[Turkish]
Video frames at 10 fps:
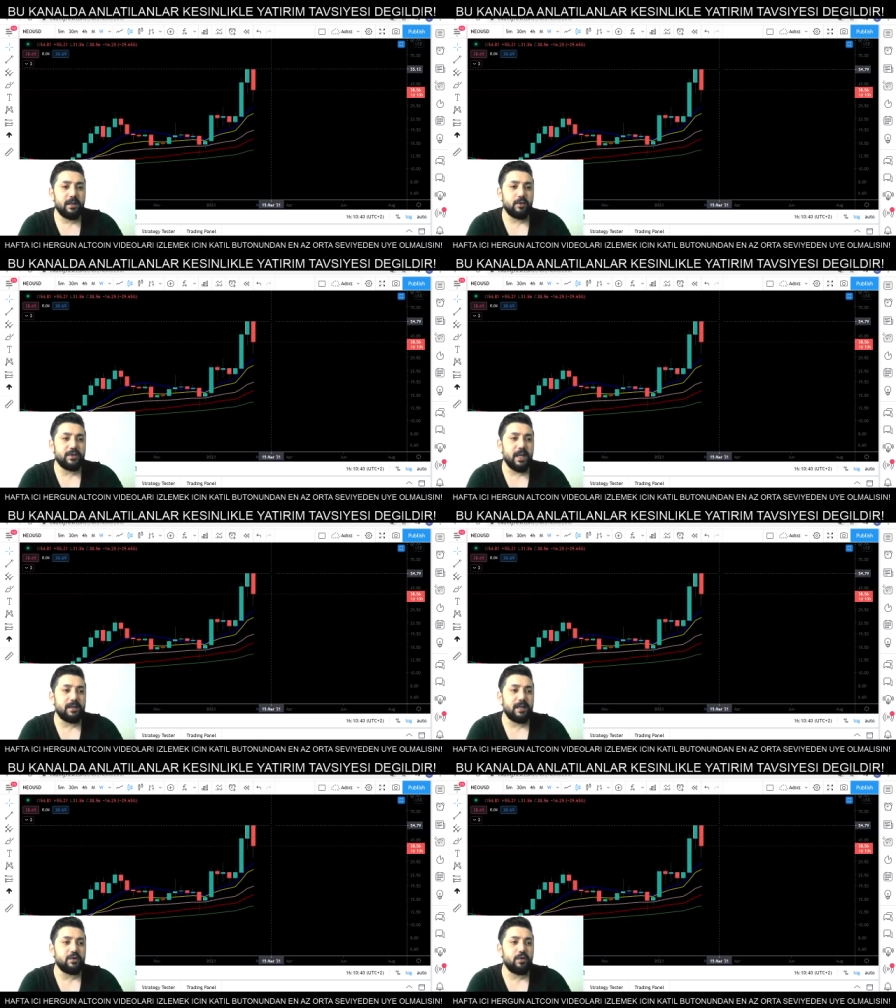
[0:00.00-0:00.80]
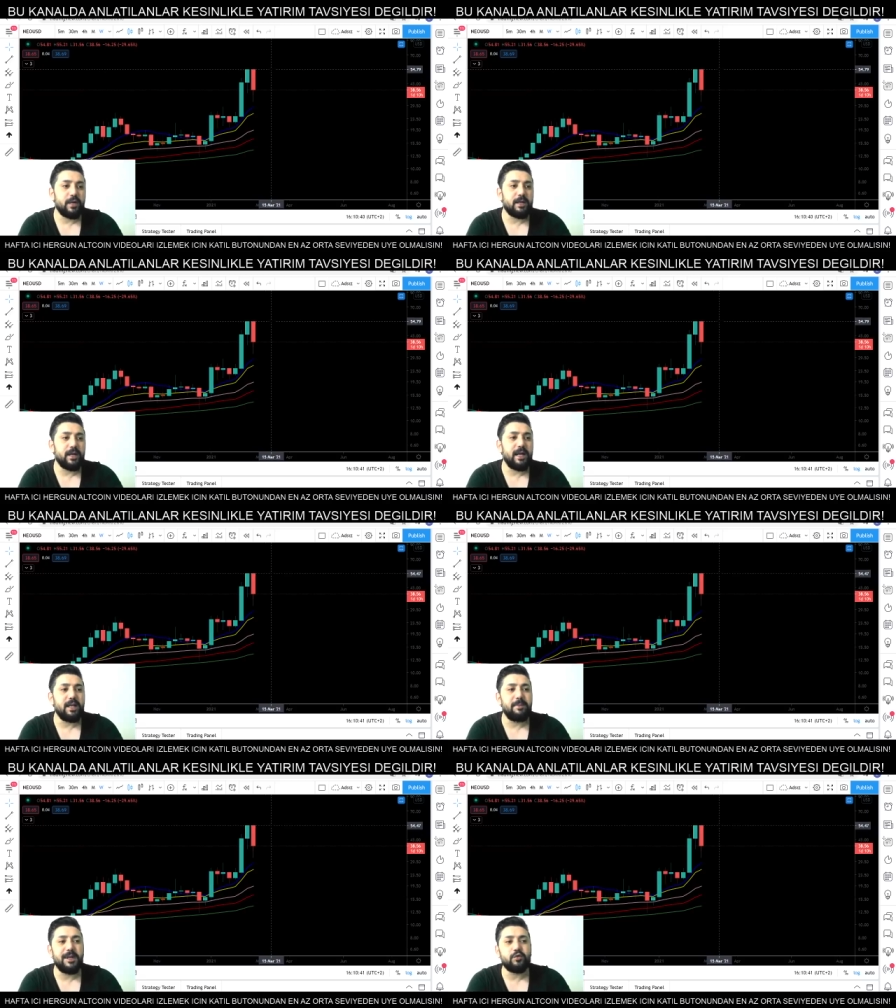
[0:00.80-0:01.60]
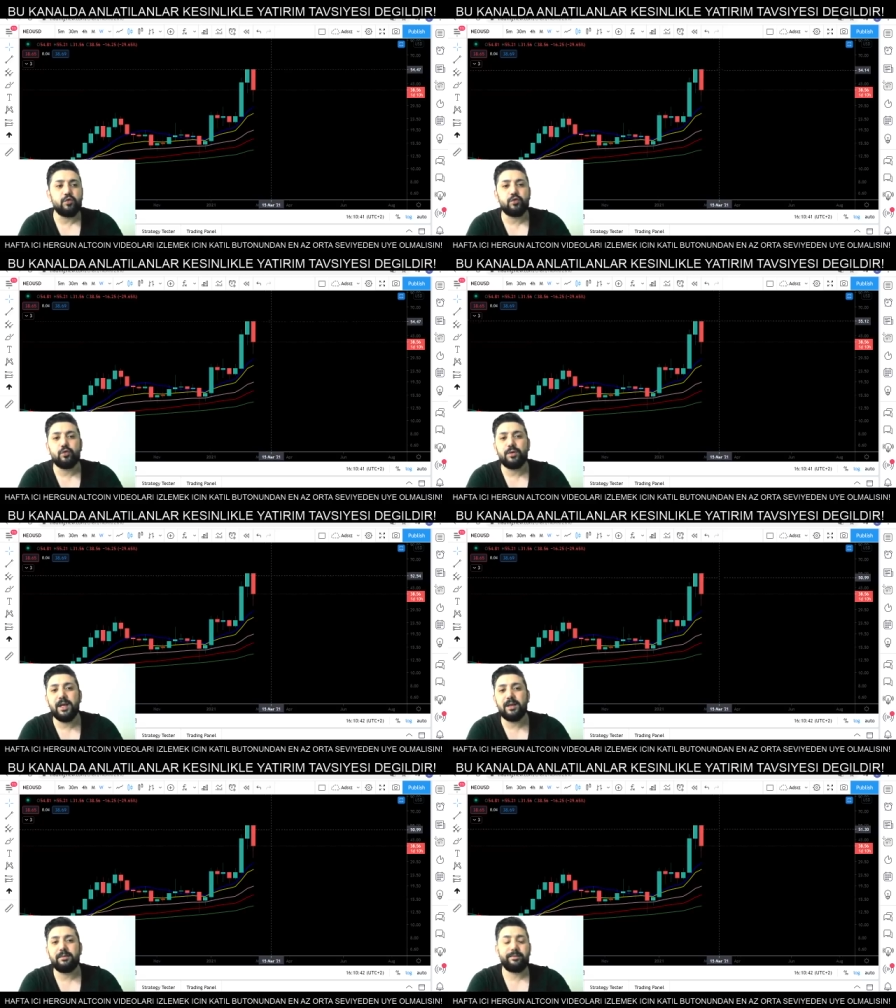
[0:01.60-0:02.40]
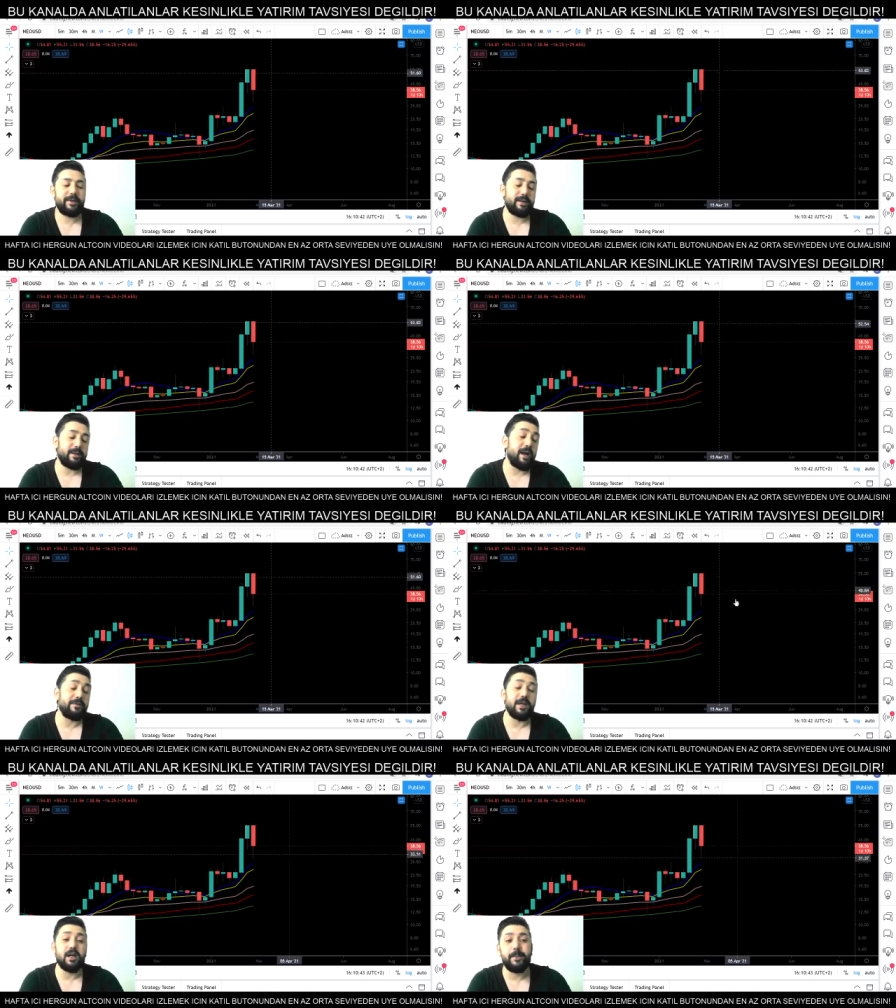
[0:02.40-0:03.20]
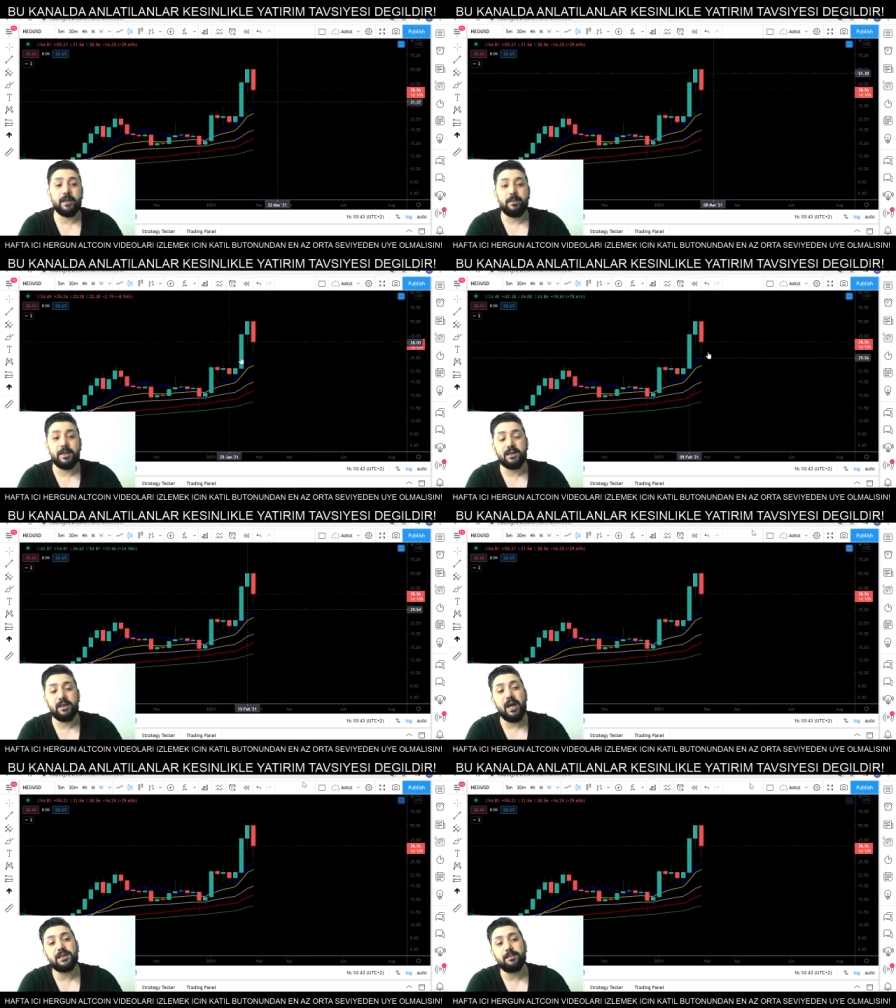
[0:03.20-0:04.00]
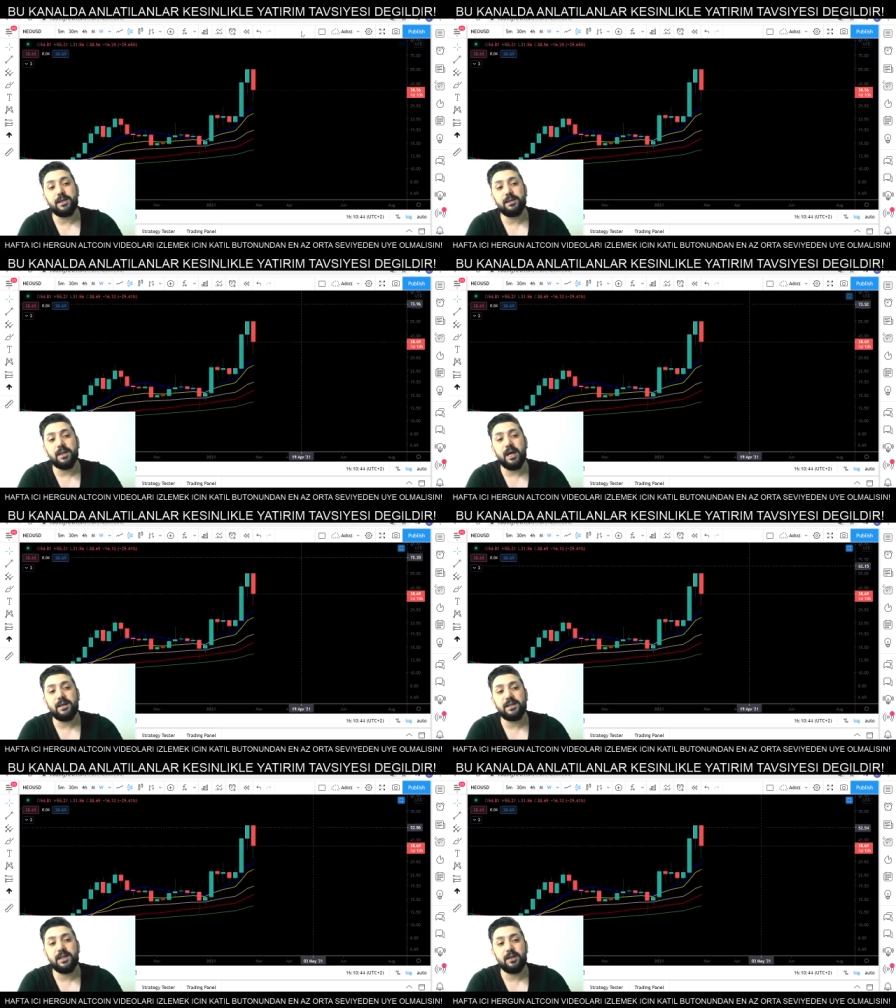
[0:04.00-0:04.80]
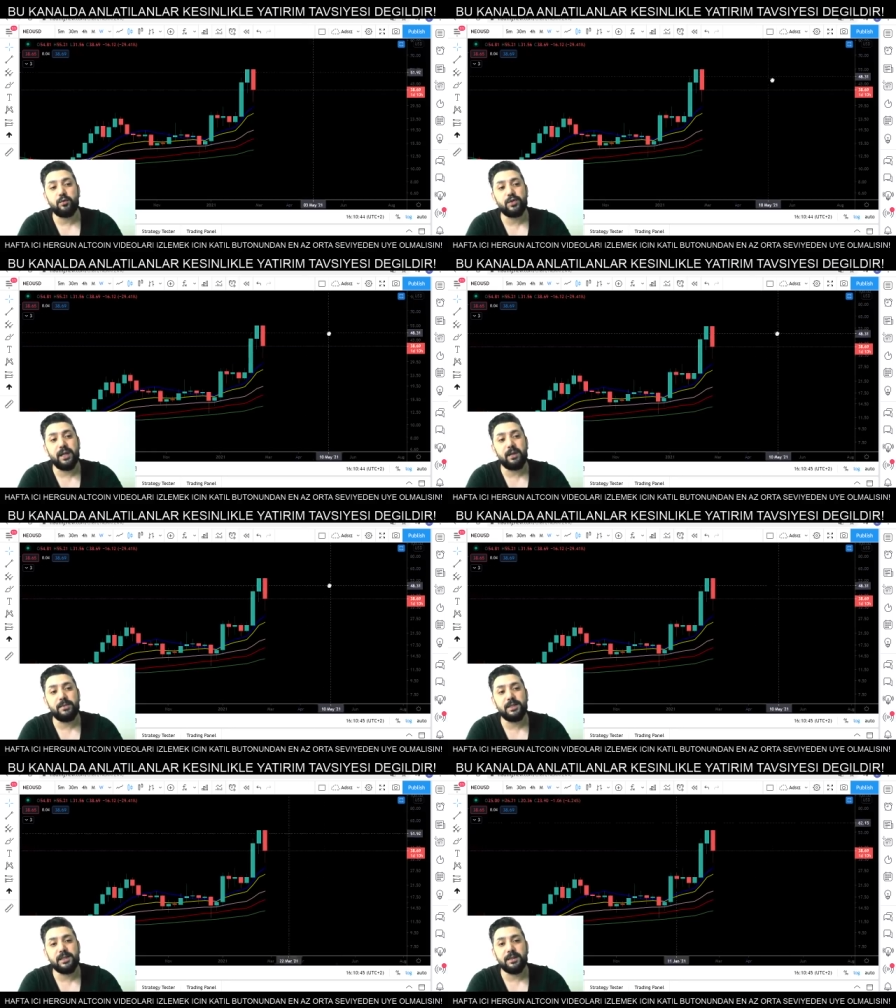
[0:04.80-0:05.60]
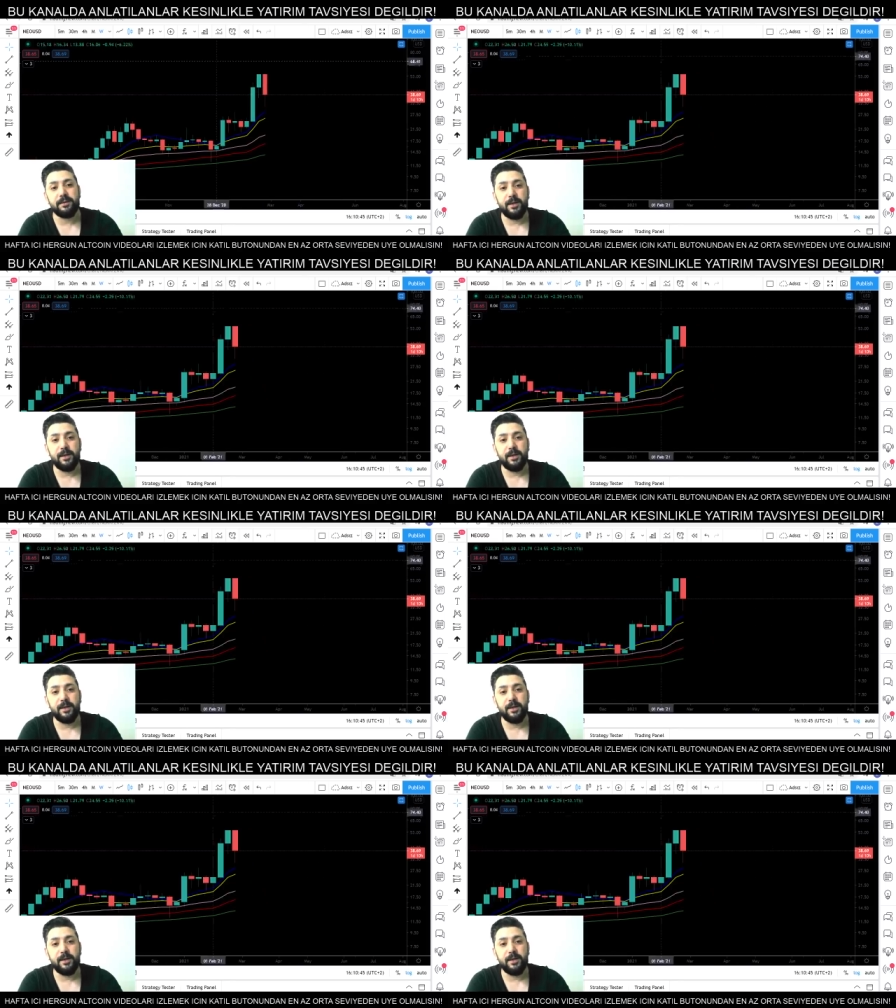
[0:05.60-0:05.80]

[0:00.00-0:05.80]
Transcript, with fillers: O saatten sonra da 55 üstünde hafta kapatması lazım ki daha da sert yükselebilsin.